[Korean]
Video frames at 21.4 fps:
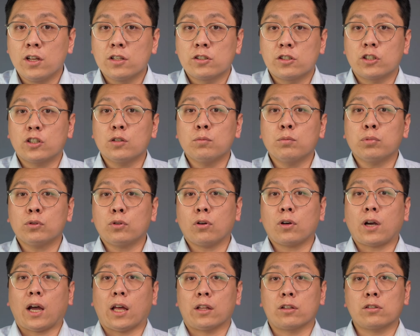
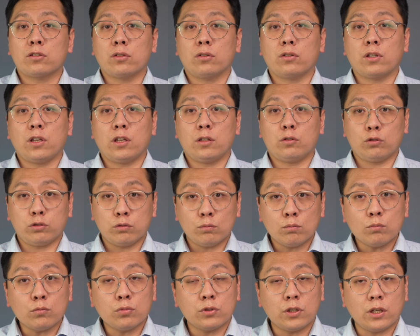지금부터 가능성이
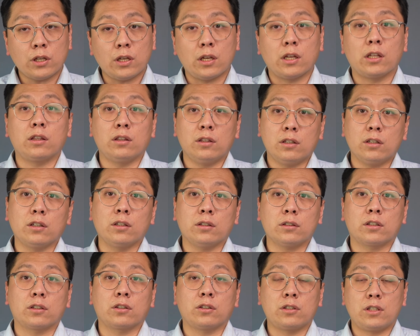충분히
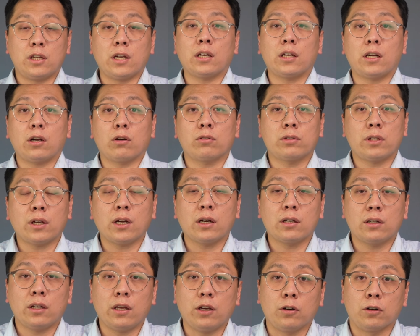있는 그런 이야기라고
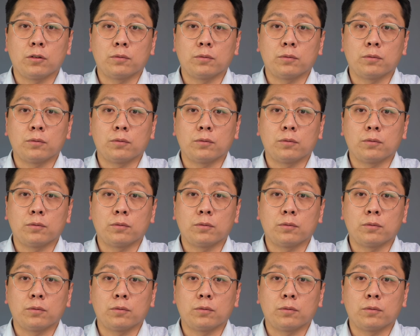생각을 해요.